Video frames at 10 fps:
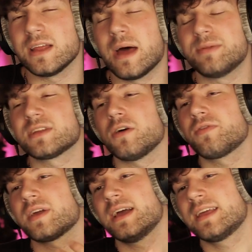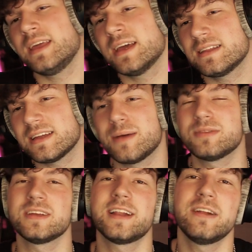dann habe ich darauf reagiert, dann habe
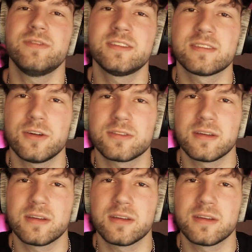ich einen kleinen Witz draus